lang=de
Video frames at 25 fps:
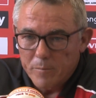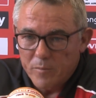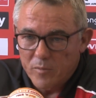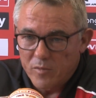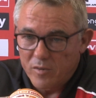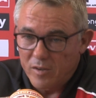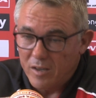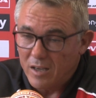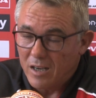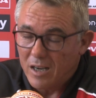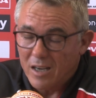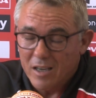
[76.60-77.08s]

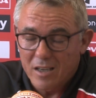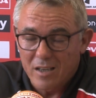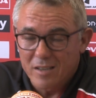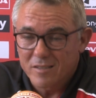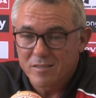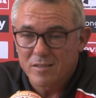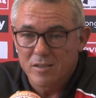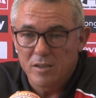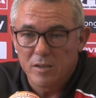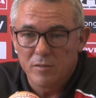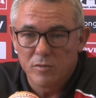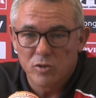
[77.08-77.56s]
Sehr
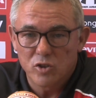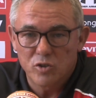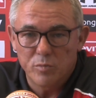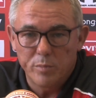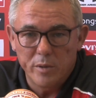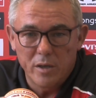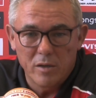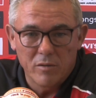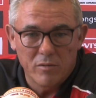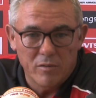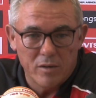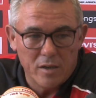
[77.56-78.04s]
aggressive
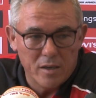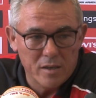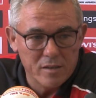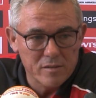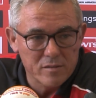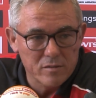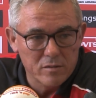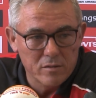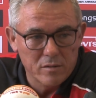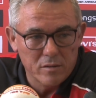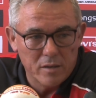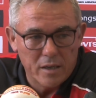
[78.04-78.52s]

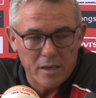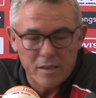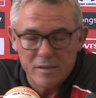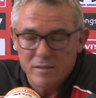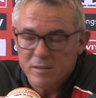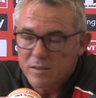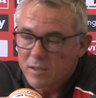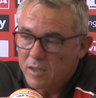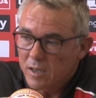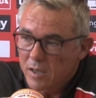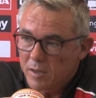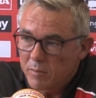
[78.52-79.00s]
Spielweise,
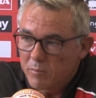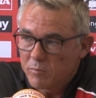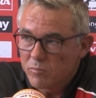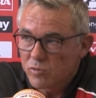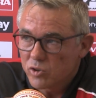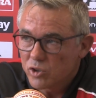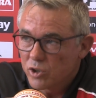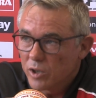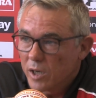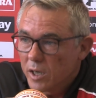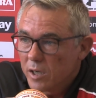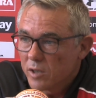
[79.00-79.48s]
extrem
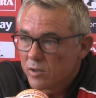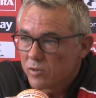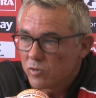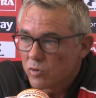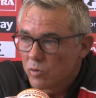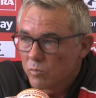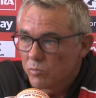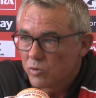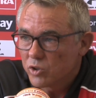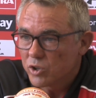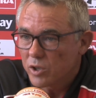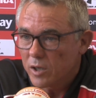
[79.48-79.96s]
schnelles
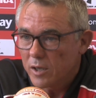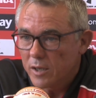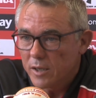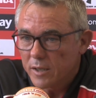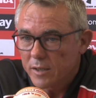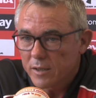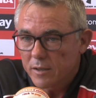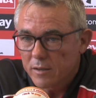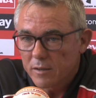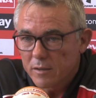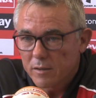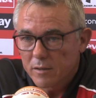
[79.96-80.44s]

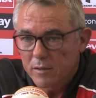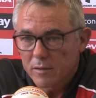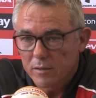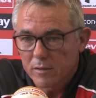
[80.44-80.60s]
Umschalten,